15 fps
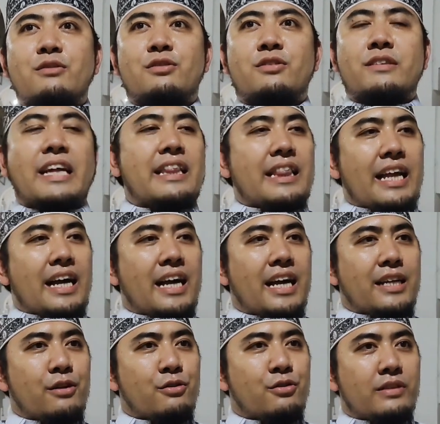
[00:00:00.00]
ustadz
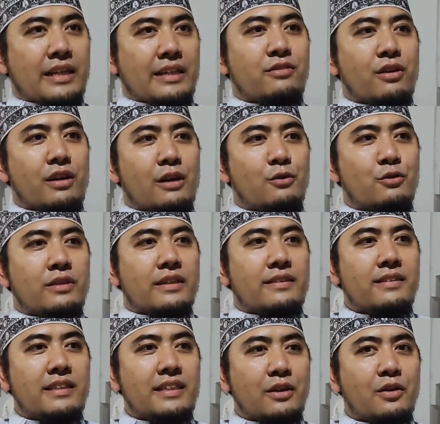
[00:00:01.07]
lah, ada ustadz seorang
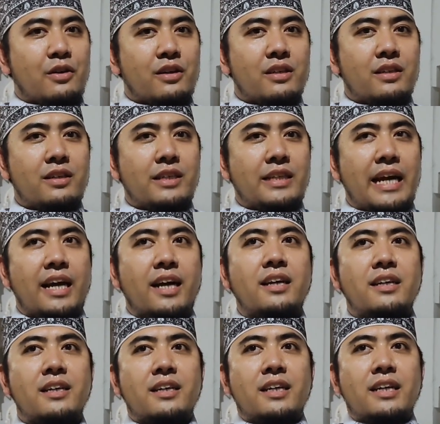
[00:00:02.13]
ustadz senior yang